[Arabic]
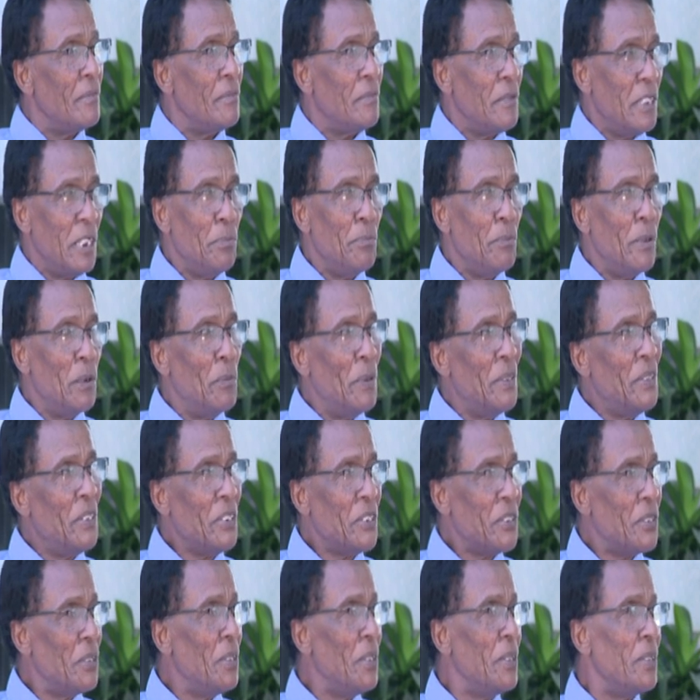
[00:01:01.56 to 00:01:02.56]
بيحب المديح
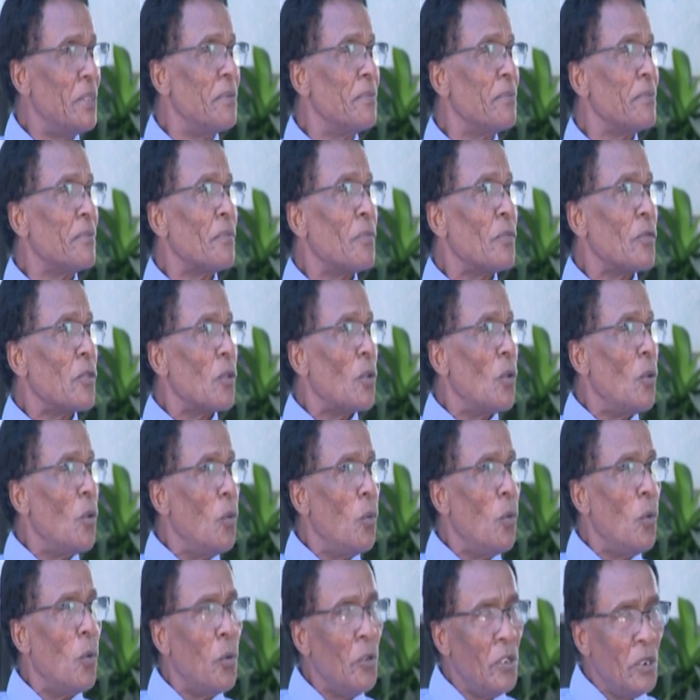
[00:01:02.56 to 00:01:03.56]
شديد نعم
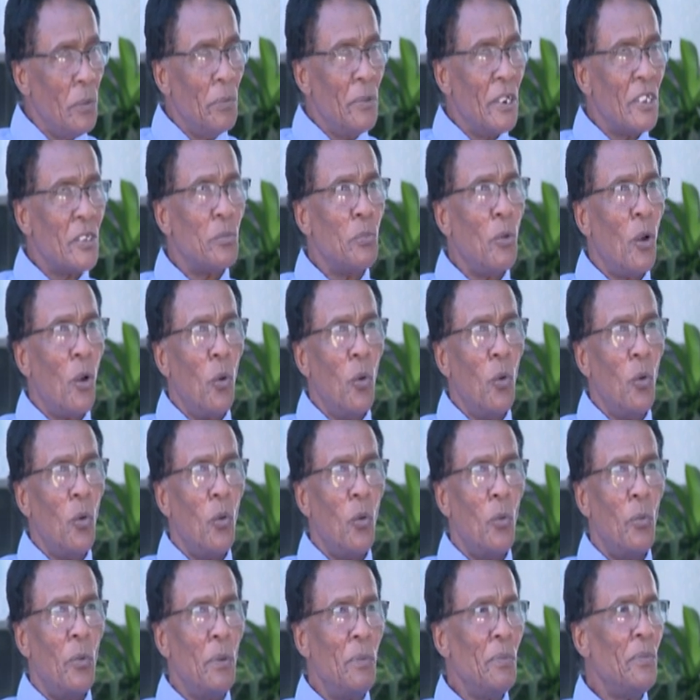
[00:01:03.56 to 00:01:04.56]
وكنا بنسمعه
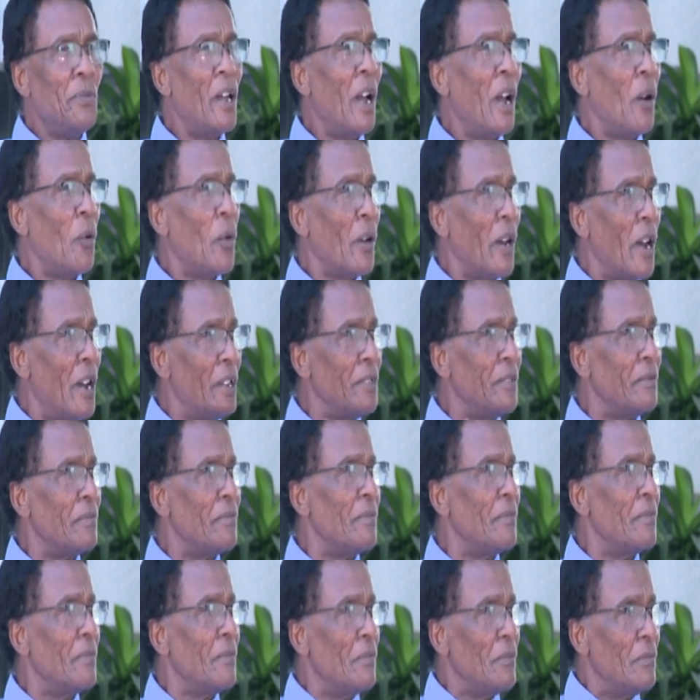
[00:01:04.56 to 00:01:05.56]
وبيمدح وكان
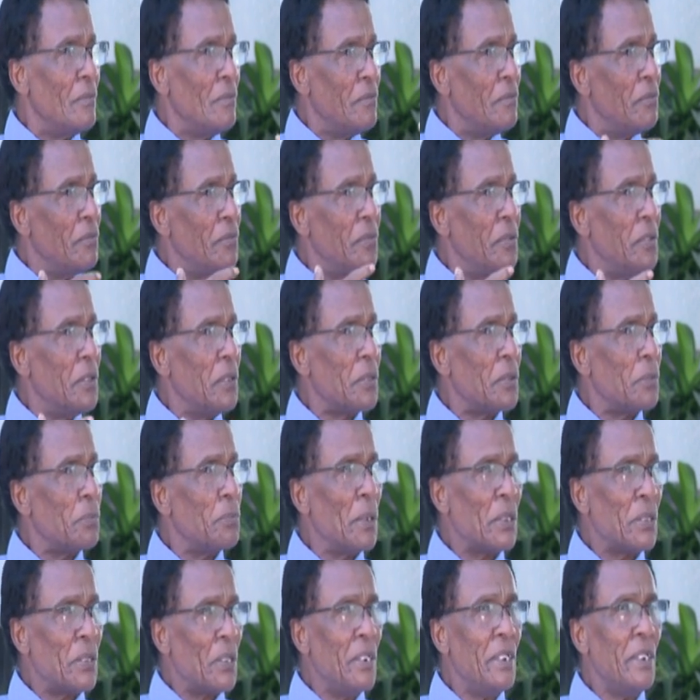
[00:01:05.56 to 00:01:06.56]
في
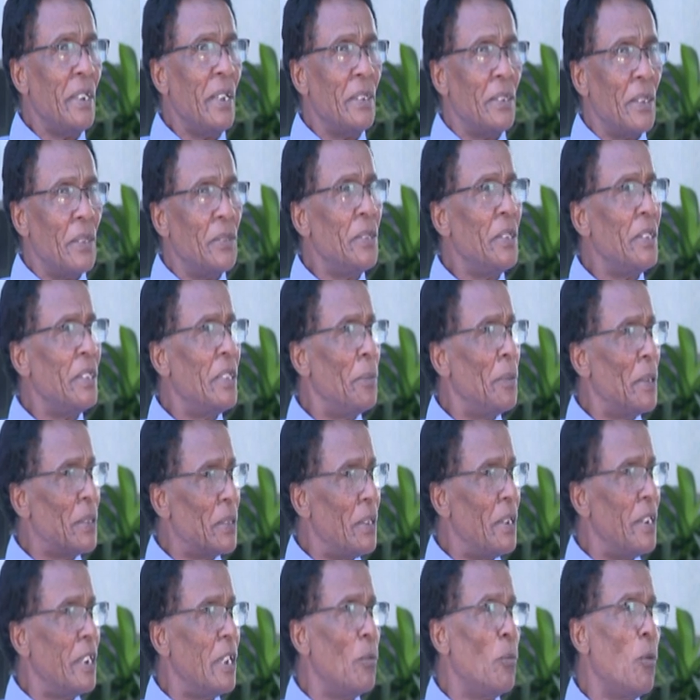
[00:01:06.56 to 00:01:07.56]
بطريقه جديده
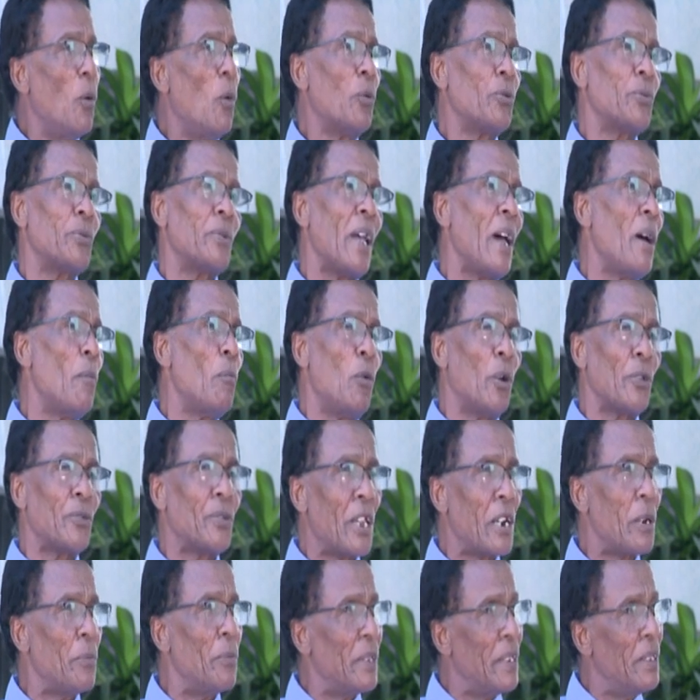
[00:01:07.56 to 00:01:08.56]
بطريقه
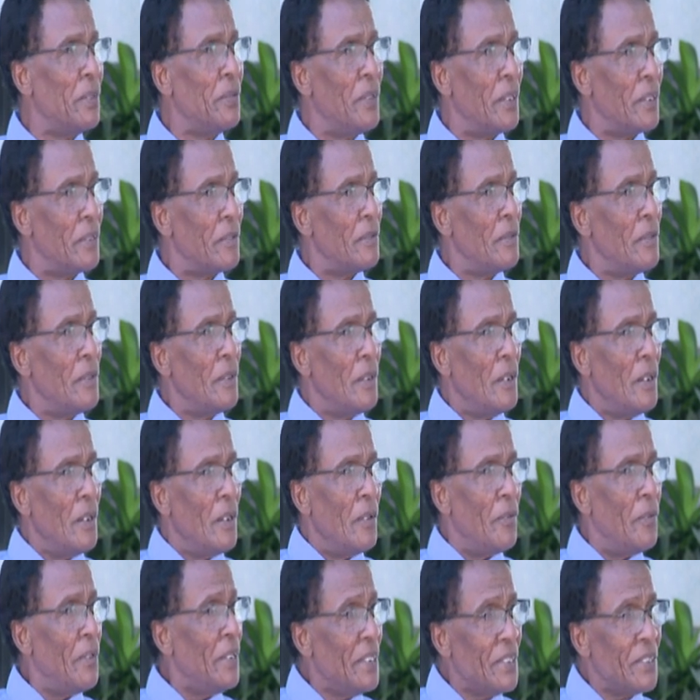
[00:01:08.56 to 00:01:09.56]
محترمه جدا نعم
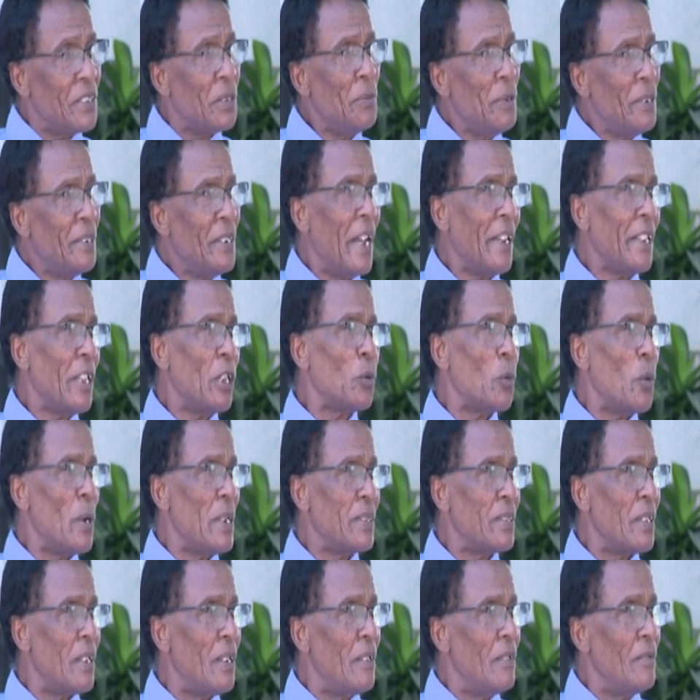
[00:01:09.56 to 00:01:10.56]
فنحن سمعنا حاجات
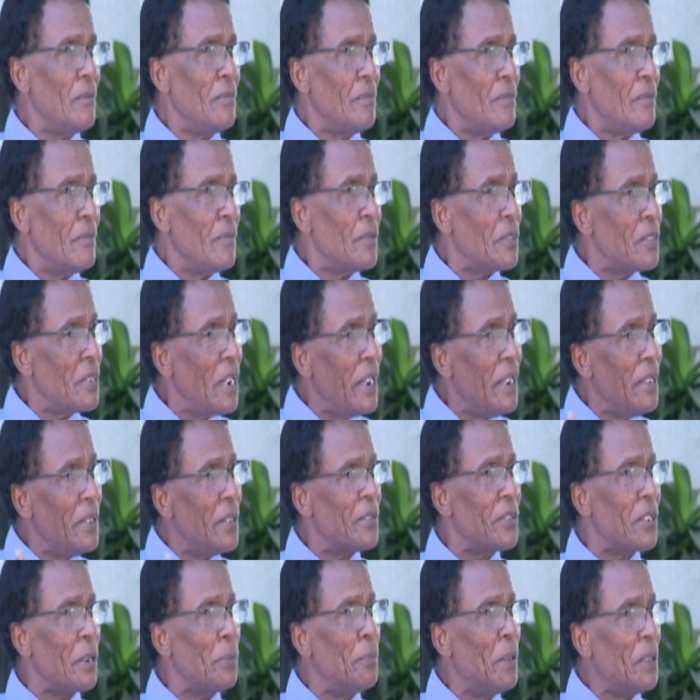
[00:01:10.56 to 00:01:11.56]
كويسه عشان كده
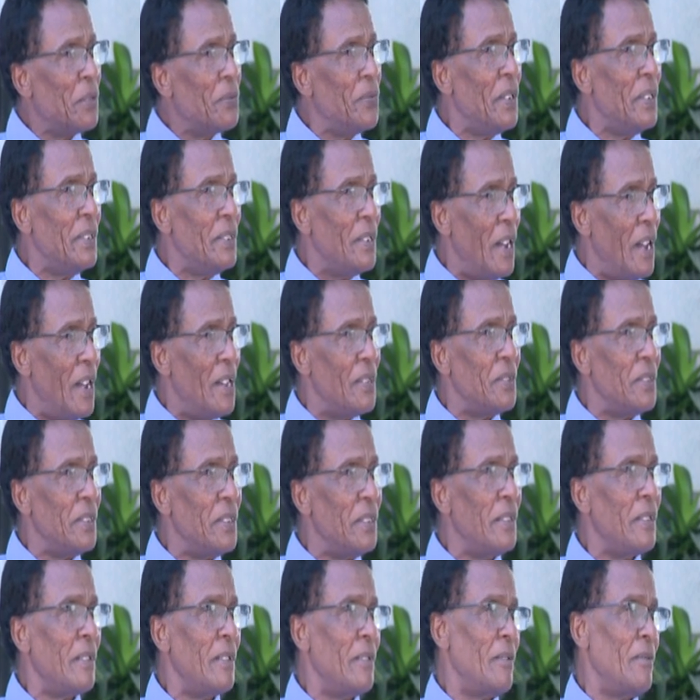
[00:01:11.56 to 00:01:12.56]
تربت فينا
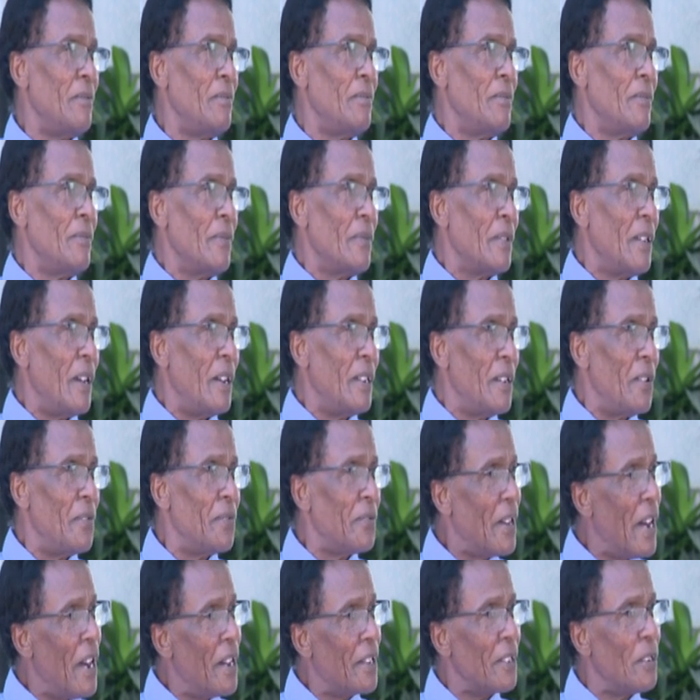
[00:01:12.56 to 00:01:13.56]
هذه
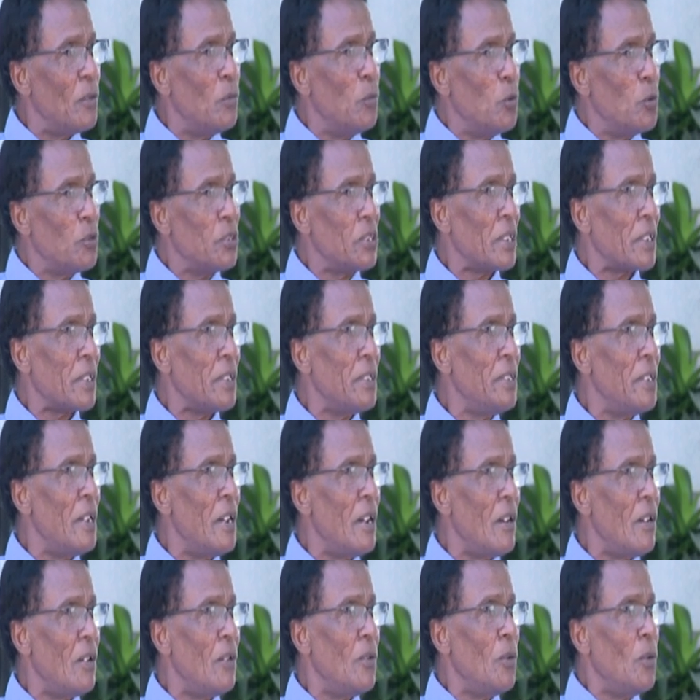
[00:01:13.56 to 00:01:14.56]
الافكار الموسيقيه
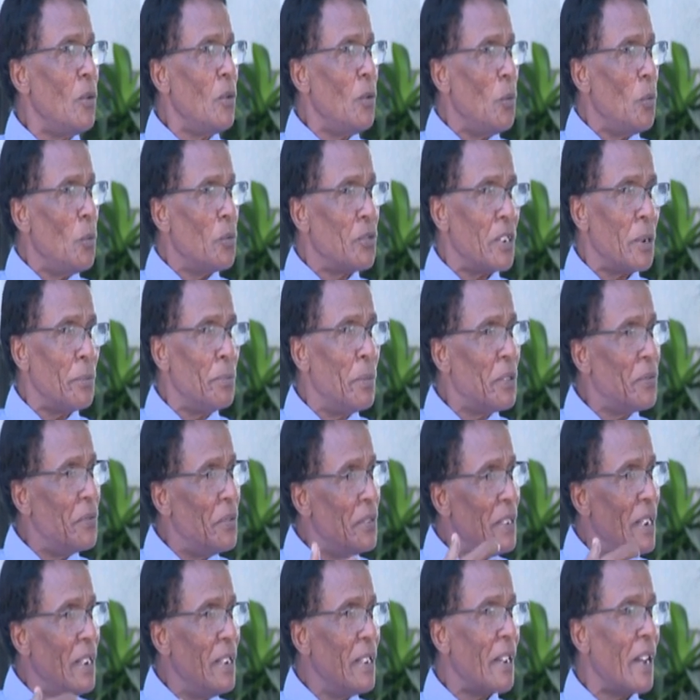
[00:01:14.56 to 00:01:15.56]
نعم تربت
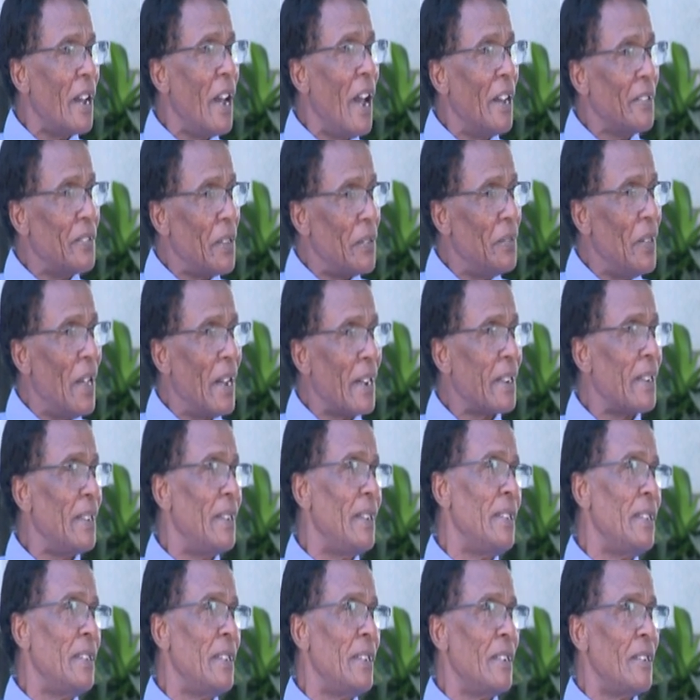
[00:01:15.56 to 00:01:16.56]
فينا الايقاعات
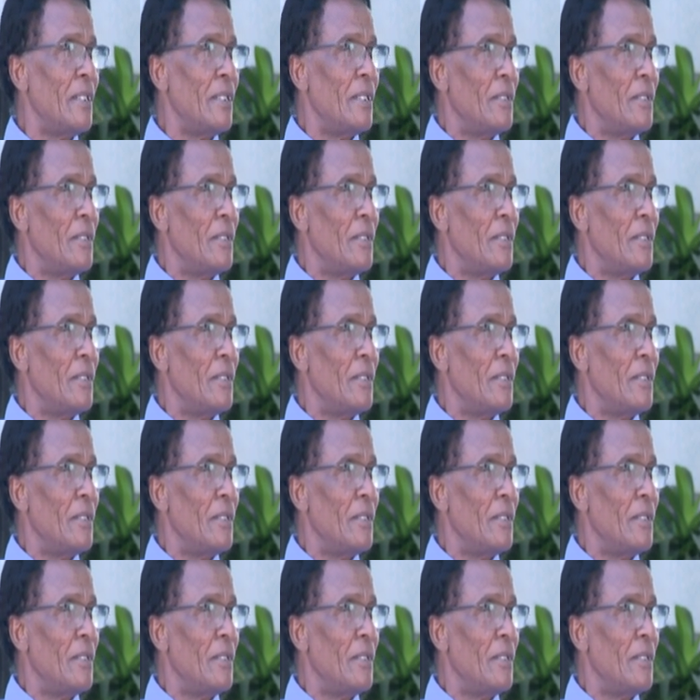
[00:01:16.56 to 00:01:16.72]
الداخليه